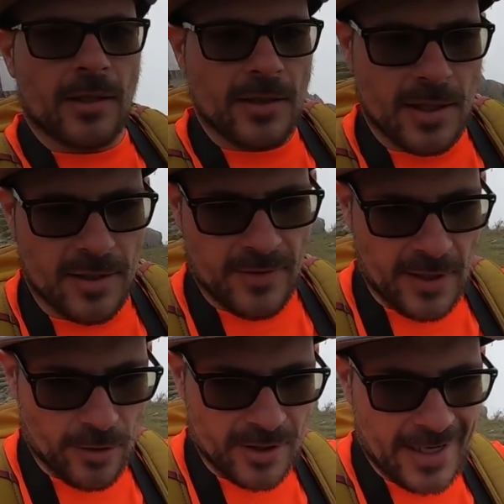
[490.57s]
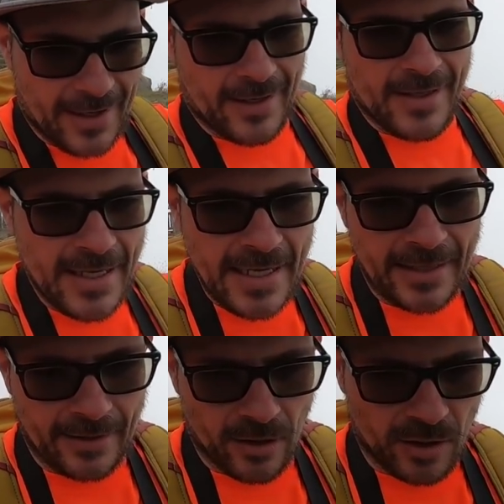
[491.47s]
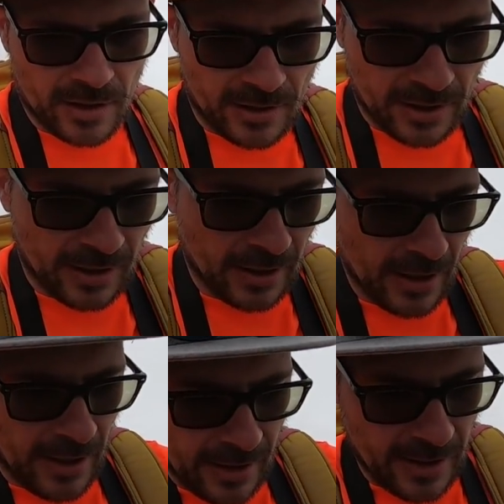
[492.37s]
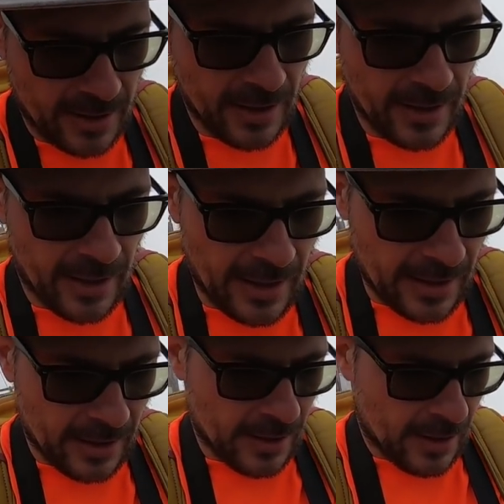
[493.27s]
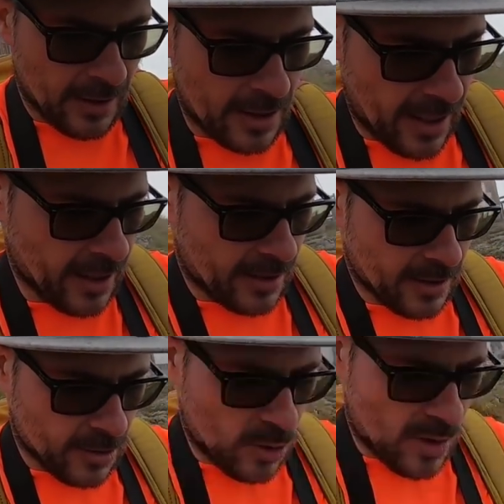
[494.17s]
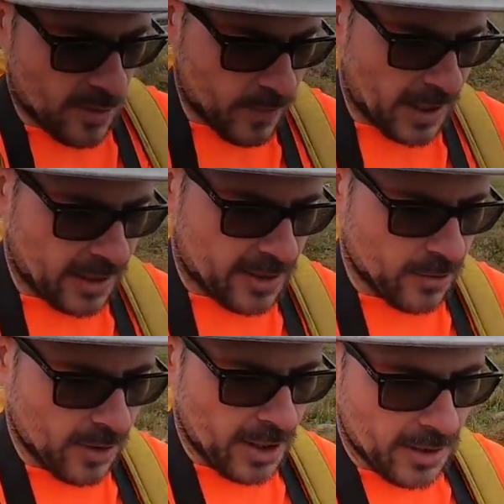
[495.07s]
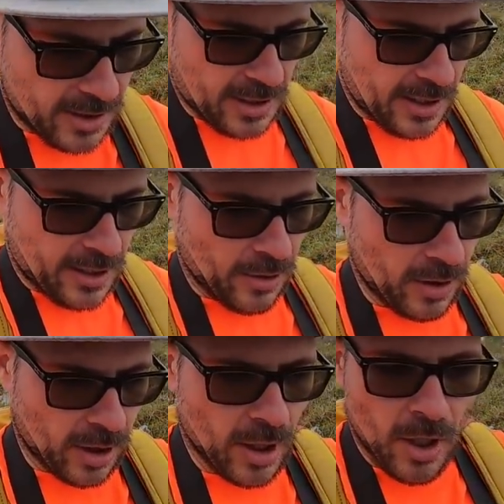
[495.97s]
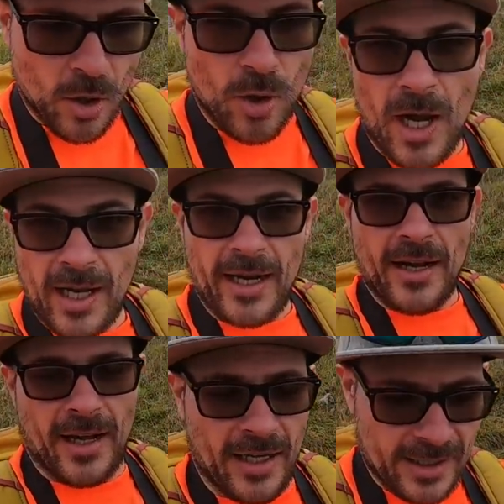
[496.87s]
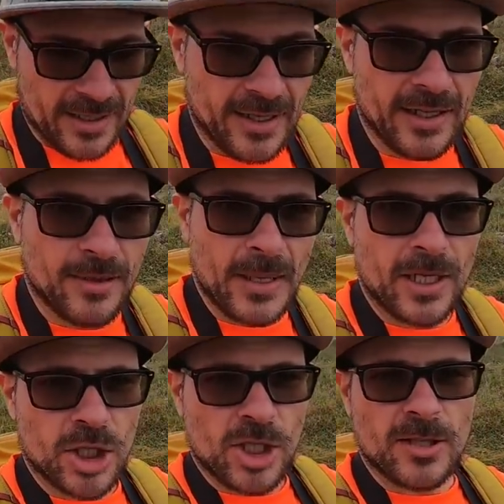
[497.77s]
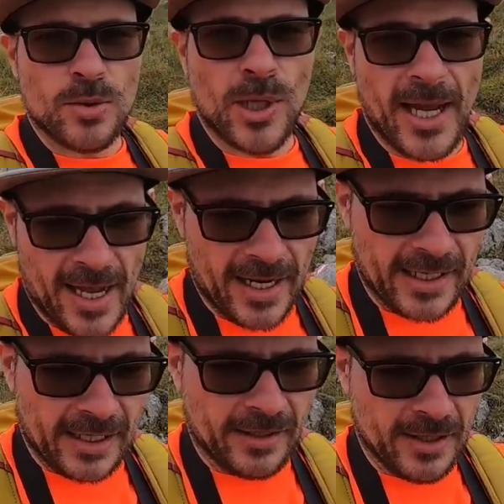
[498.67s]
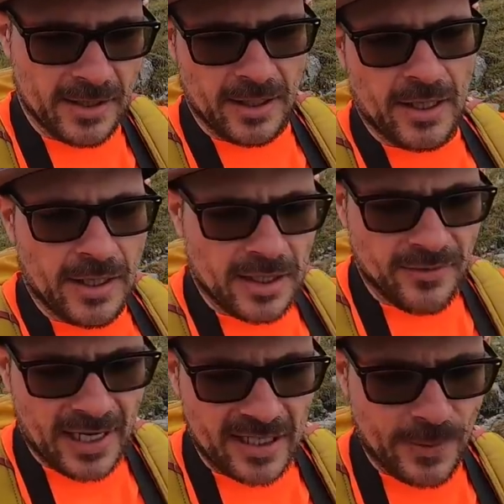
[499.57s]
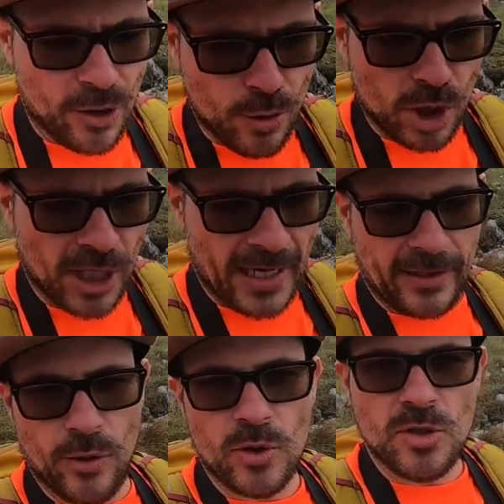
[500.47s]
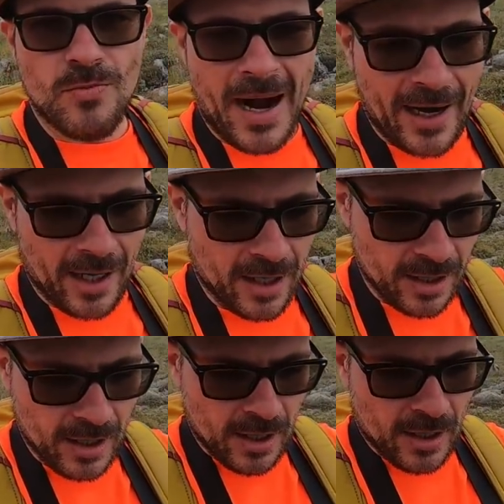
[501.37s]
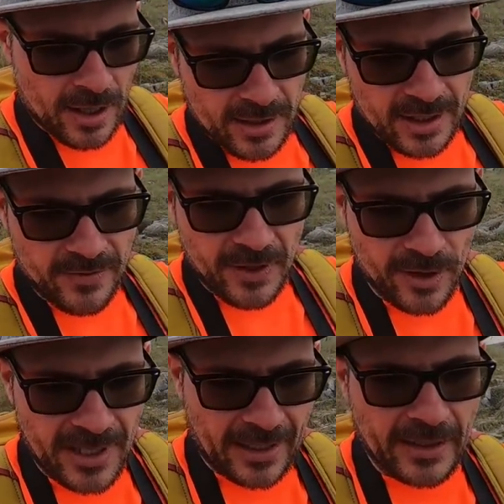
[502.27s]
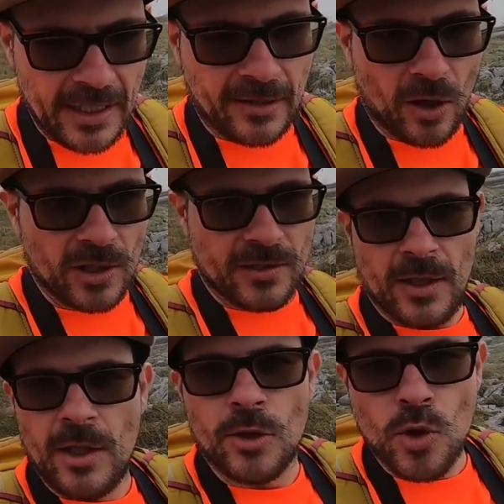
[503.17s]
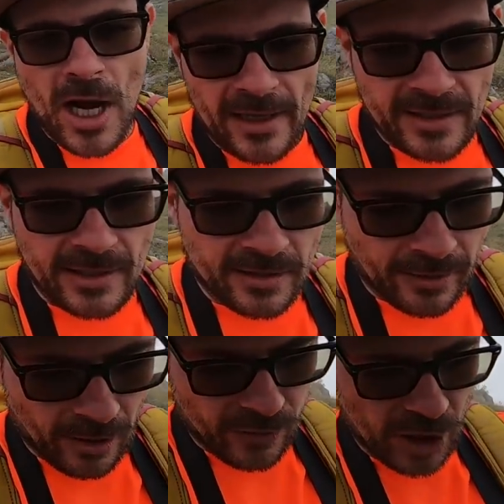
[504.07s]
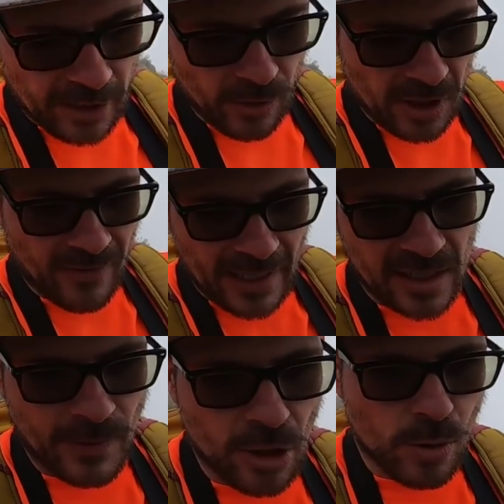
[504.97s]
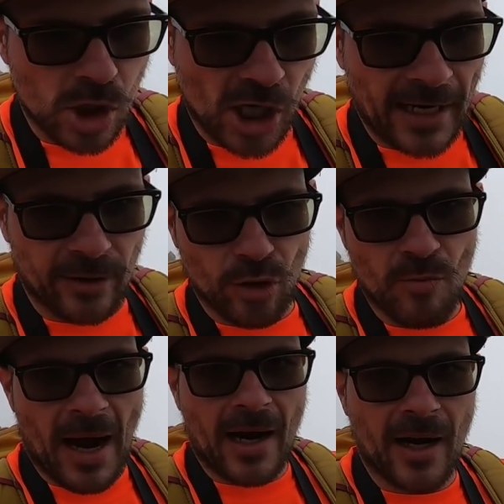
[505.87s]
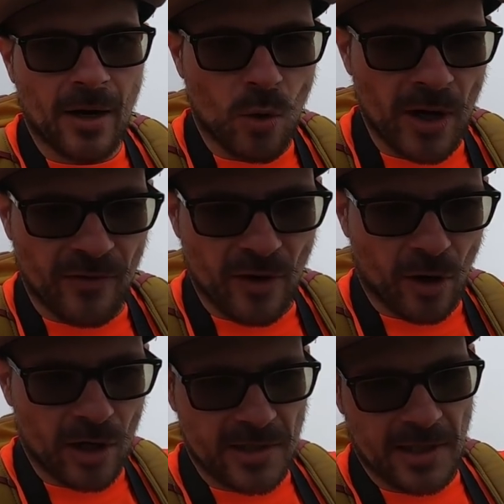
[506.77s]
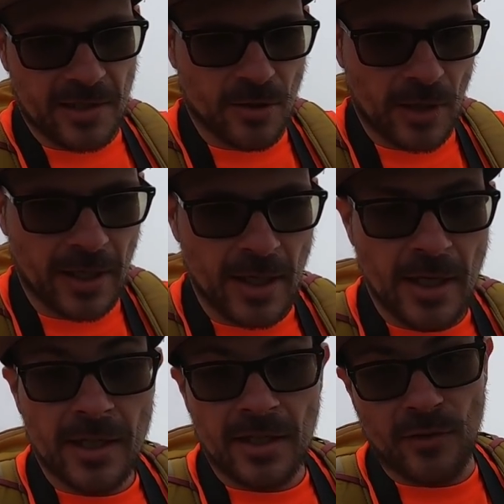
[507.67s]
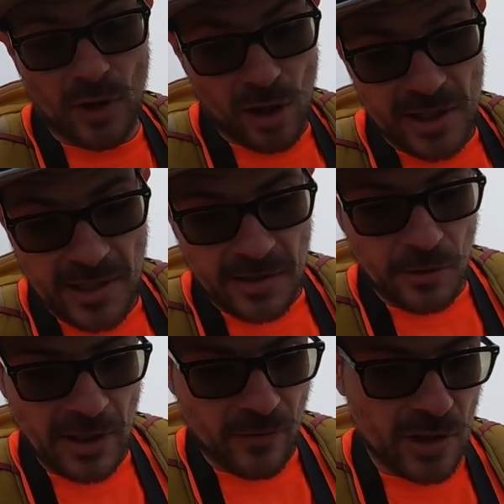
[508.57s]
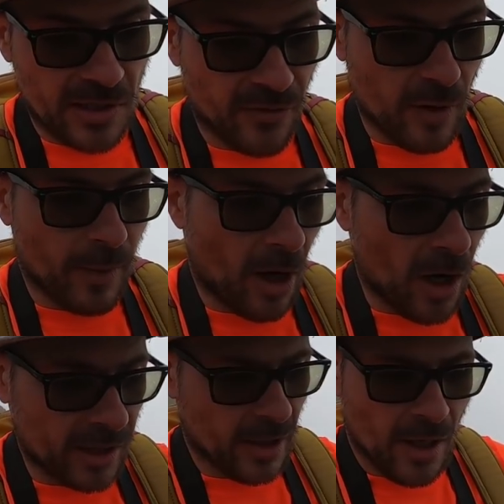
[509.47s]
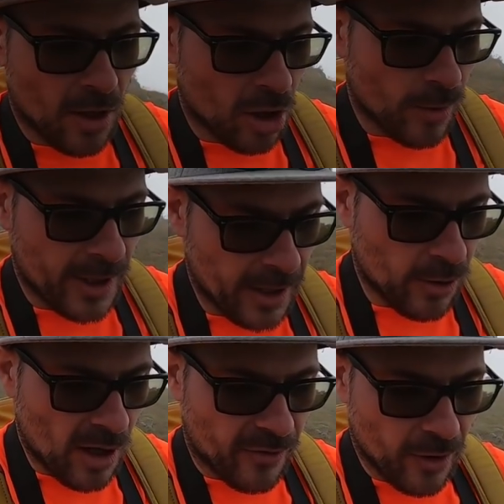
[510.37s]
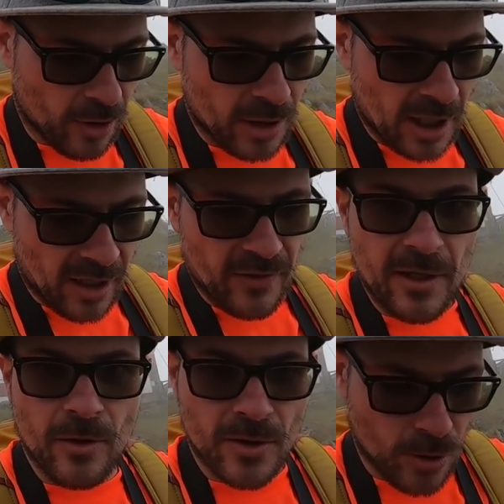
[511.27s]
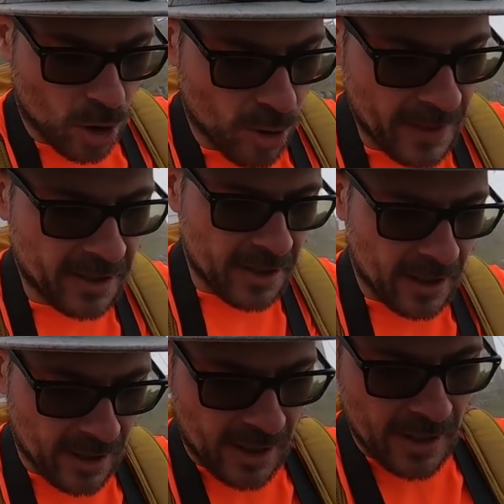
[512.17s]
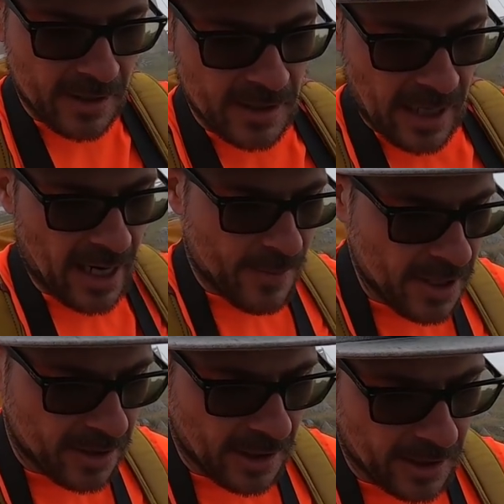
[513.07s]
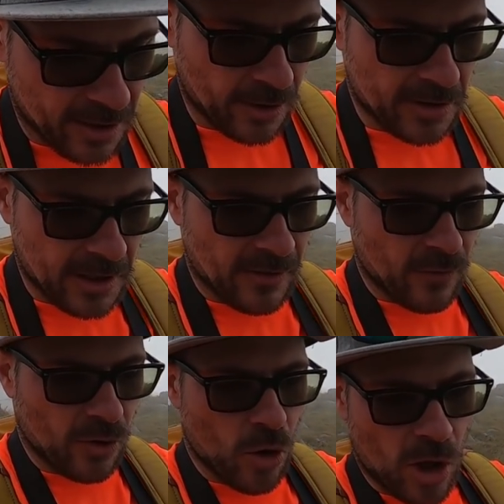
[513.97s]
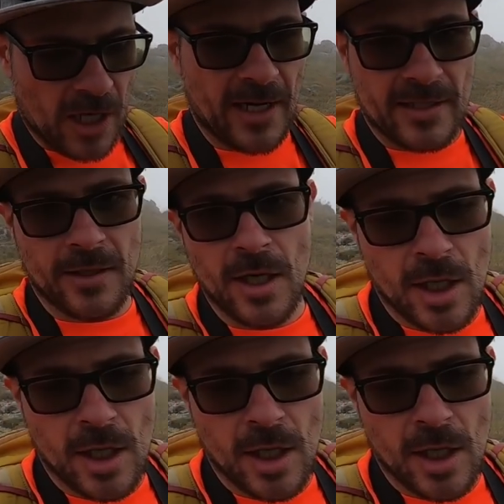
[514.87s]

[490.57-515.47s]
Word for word: Dieses Video sagt nicht aus, dass jeder der jetzt so eine Operation hinter sich hat oder auch generell, dass jeder Mensch dazu geeignet ist, die Watzmann-Überschreitung zu machen. Also das Video sagt nicht aus, du kannst jetzt aufstehen und die Watzmann-Überschreitung machen ohne Voraussetzungen. Die Voraussetzungen, was dafür braucht, habe ich in genug für andere Videos dokumentiert. Ihr könnt das auch im Internet sonst irgendwo nachlesen.